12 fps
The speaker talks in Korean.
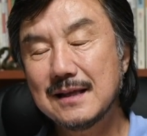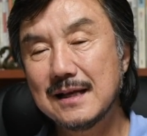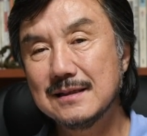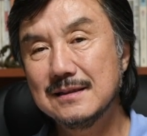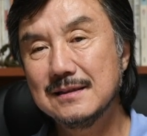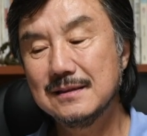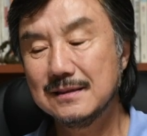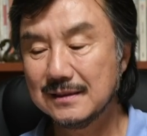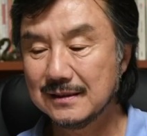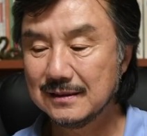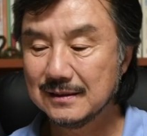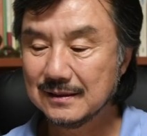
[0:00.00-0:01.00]
사진을
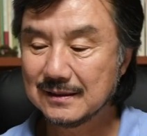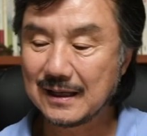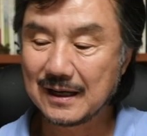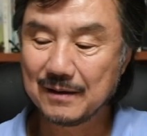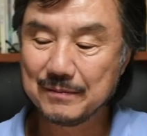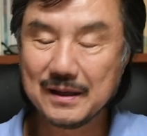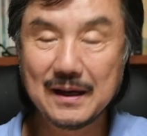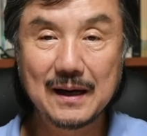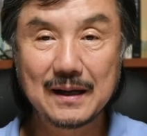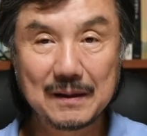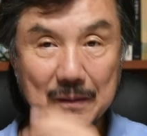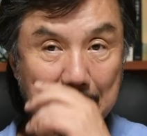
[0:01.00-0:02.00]
찍는
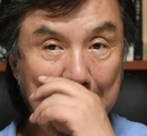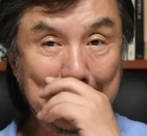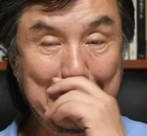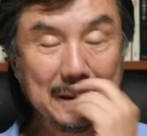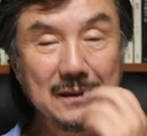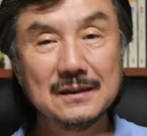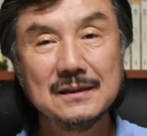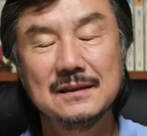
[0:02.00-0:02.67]
사람이야 라고 하는